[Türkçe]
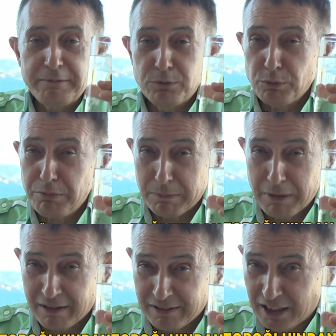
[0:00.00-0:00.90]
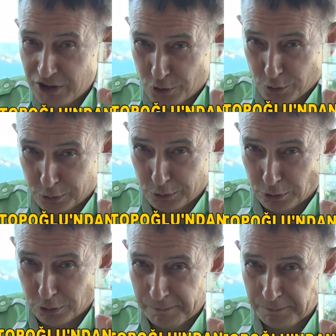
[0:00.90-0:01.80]
Bunun bir bardağını
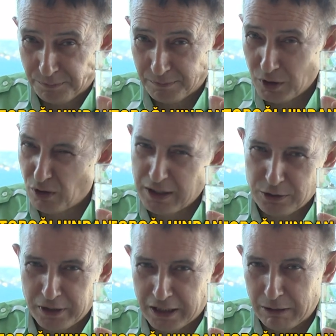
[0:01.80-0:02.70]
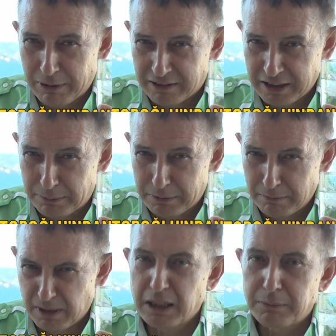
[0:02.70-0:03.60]
içiyorsunuz. Ondan sonra kahvaltı yapın.
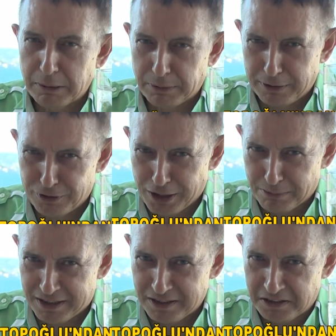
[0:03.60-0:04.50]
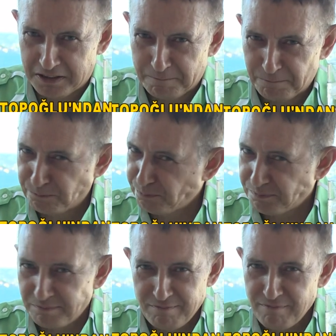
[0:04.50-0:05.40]
Bakalım yapabilecek misiniz?
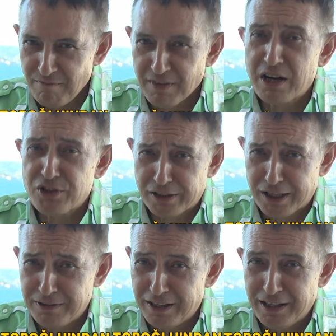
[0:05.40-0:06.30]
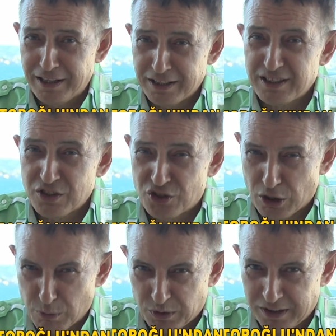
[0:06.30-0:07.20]
Gerçekten
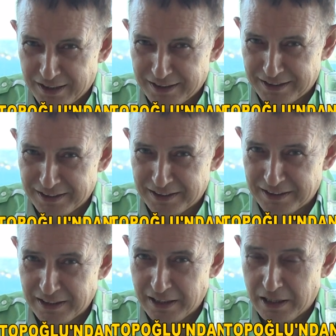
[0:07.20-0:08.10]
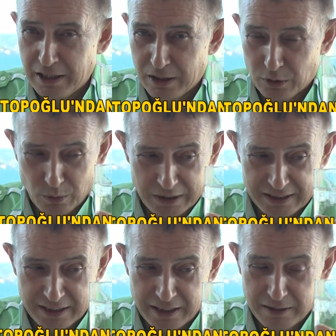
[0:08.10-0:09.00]
çabuk tıkanırsınız.
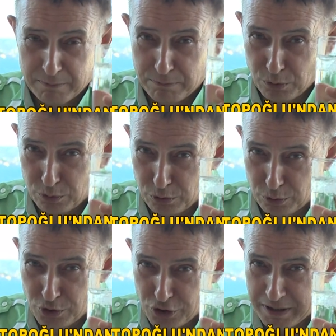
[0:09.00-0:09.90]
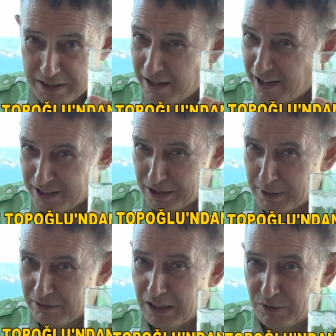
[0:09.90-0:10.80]
Dolayısıyla buzlu su içmeyi her
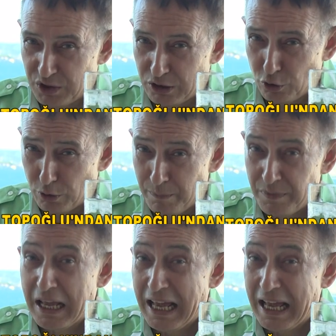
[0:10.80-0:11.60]
zaman tavsiye ediyorum.